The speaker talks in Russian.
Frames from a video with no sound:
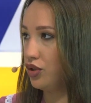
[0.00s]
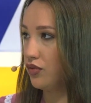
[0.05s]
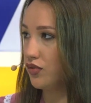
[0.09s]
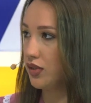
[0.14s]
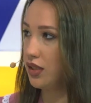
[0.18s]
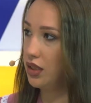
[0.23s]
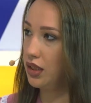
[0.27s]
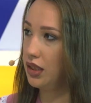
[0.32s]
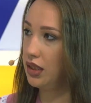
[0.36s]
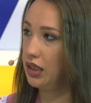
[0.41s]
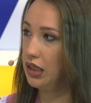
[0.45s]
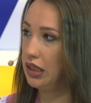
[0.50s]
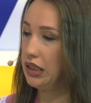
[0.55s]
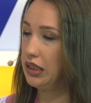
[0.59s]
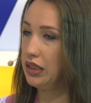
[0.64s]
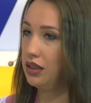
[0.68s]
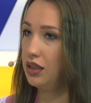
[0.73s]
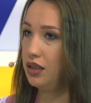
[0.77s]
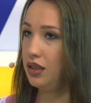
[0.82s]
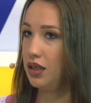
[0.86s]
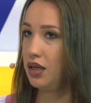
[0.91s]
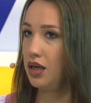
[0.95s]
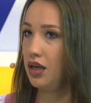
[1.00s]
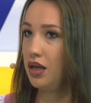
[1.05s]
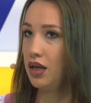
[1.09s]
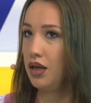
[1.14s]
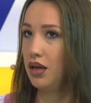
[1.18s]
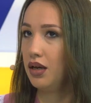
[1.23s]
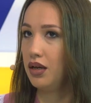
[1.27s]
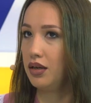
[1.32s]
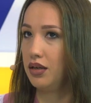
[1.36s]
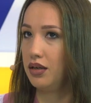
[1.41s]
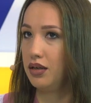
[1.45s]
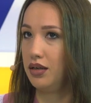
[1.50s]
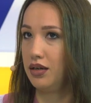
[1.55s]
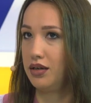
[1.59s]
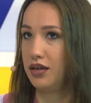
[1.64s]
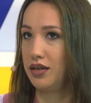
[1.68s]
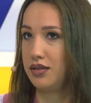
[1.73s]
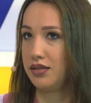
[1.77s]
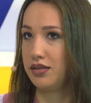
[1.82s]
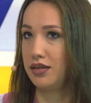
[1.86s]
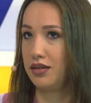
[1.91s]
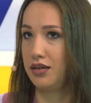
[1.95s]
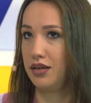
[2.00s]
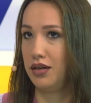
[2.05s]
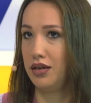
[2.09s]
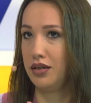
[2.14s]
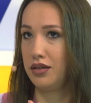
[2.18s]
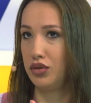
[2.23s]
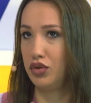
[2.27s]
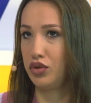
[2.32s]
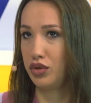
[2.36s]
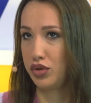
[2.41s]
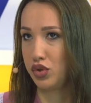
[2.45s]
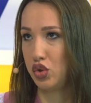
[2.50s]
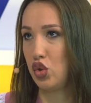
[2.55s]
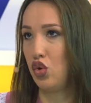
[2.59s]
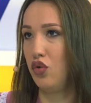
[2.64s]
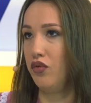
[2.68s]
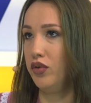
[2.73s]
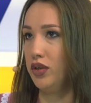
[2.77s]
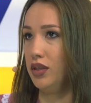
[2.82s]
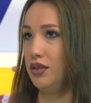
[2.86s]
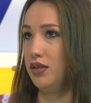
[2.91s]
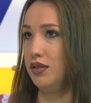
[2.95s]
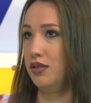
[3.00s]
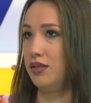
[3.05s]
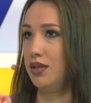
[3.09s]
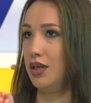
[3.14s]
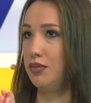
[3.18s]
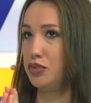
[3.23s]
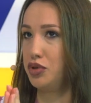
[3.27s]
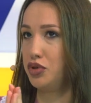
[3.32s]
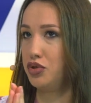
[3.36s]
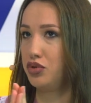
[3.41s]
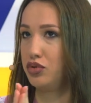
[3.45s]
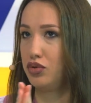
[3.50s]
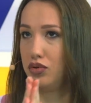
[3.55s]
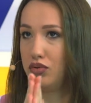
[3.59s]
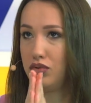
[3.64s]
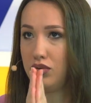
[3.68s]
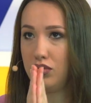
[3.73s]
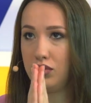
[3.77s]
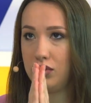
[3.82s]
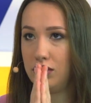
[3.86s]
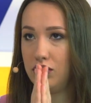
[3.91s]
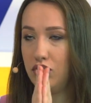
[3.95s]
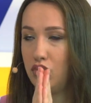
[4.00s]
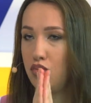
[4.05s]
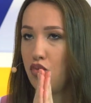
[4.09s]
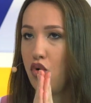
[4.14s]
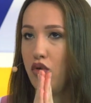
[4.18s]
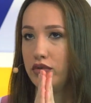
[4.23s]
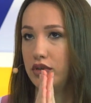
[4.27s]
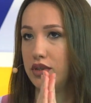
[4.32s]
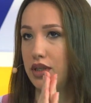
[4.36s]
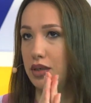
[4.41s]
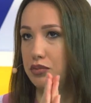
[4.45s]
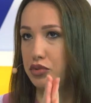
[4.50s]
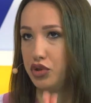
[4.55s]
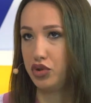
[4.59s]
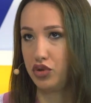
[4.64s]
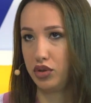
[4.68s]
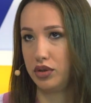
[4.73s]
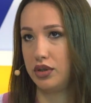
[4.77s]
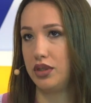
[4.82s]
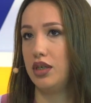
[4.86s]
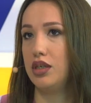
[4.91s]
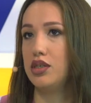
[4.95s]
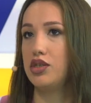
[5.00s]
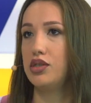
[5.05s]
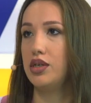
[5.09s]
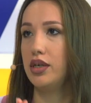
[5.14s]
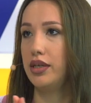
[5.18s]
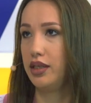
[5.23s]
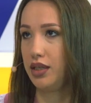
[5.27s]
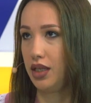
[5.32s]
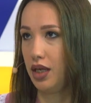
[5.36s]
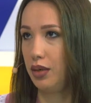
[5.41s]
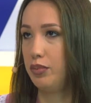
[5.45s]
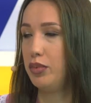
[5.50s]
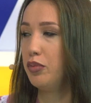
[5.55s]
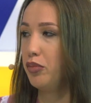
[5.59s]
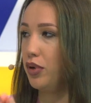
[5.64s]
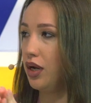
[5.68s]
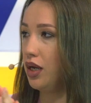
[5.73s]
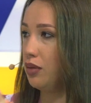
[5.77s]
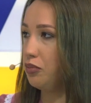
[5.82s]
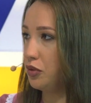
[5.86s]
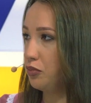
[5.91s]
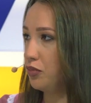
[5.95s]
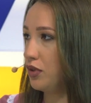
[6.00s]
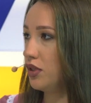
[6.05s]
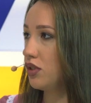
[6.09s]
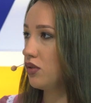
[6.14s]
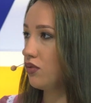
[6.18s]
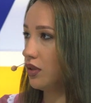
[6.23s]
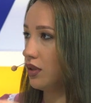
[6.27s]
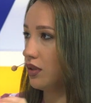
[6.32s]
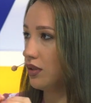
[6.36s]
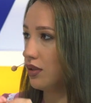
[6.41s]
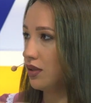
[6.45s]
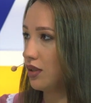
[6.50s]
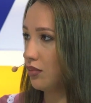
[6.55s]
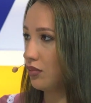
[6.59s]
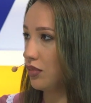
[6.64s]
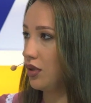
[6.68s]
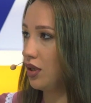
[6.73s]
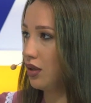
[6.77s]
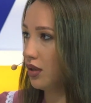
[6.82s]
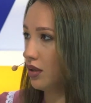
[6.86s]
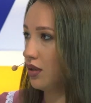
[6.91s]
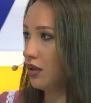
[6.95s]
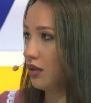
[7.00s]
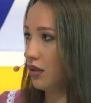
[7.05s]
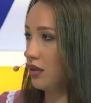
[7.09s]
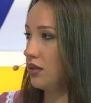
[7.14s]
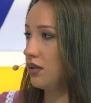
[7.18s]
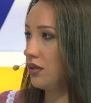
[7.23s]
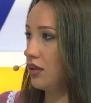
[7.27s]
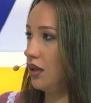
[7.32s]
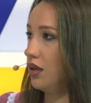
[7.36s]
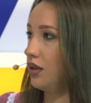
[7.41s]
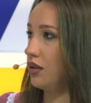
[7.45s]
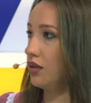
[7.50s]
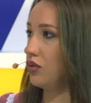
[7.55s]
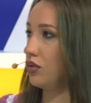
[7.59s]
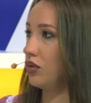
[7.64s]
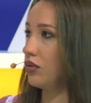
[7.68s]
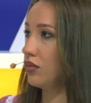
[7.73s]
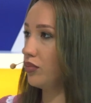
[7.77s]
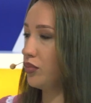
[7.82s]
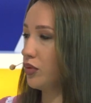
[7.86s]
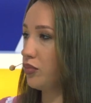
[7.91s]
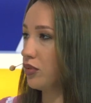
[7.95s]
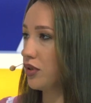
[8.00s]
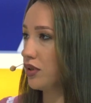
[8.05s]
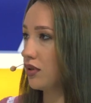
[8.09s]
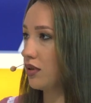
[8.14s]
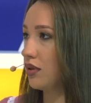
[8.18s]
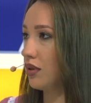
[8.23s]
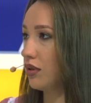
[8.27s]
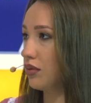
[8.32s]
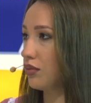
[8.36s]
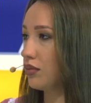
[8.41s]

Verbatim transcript: чи все-таки есть какая-то такая дозованность там, что умовно там что щотижня на тебе має подписываться, там угу. стільки-то подписчиков.